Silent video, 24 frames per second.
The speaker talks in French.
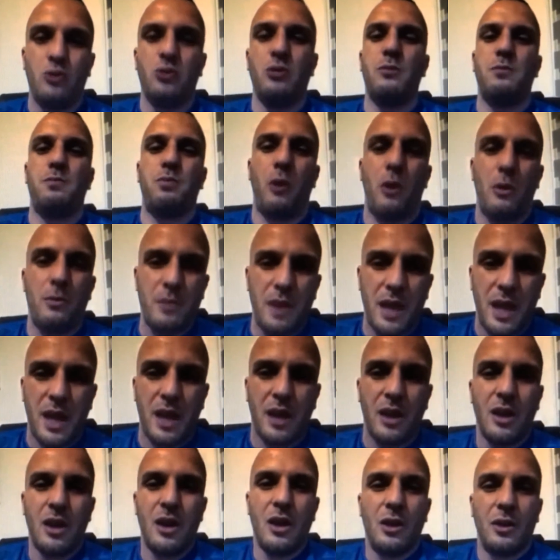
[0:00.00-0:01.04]
Nous, le
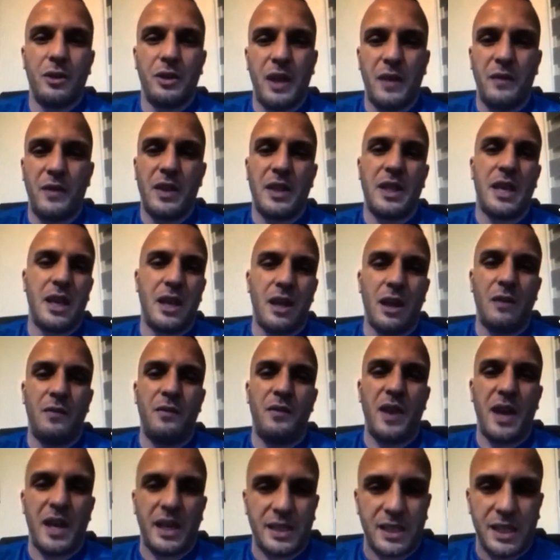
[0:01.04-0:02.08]
premier, on avait des gueules
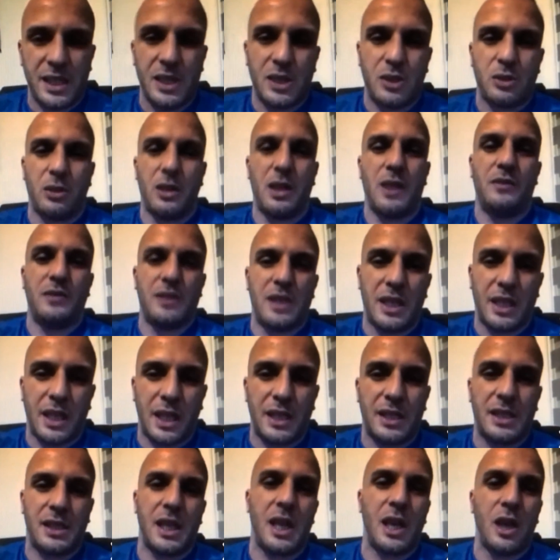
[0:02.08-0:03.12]
VR6, on les faisait
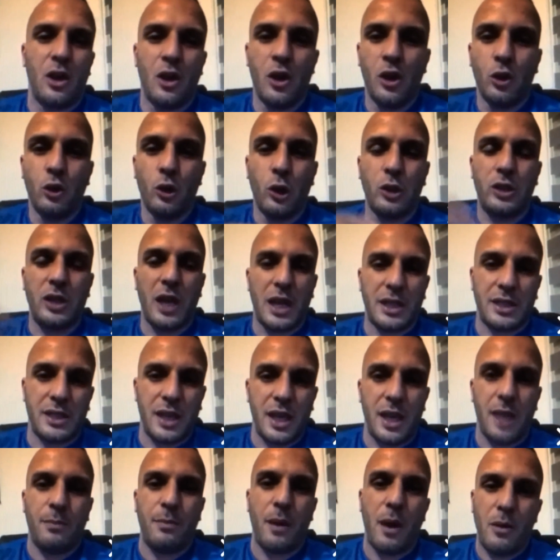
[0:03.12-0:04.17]
crisser au quartier.